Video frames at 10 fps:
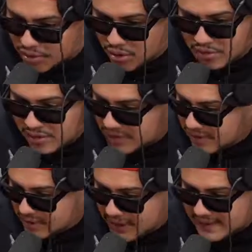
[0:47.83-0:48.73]
os shows iam
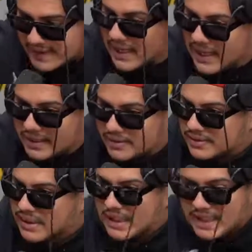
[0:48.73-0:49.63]
ser mais
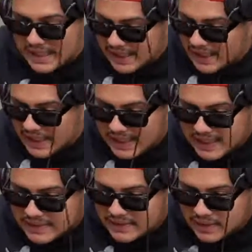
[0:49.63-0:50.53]
caros. A galera,
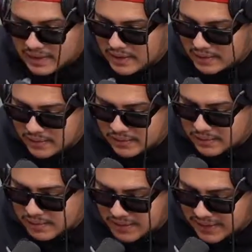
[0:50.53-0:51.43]
ia, a, a,
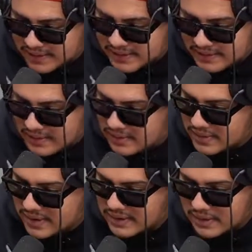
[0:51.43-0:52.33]
os contratantes iam
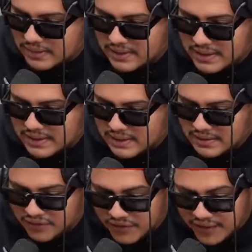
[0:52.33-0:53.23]
tratar os artistas de
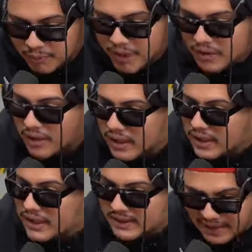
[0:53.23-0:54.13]
funk melhor
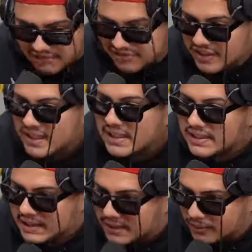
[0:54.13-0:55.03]
ainda. A TV Sim.
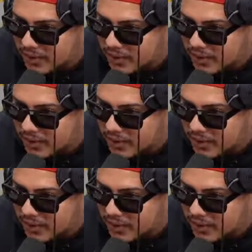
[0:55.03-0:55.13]
entender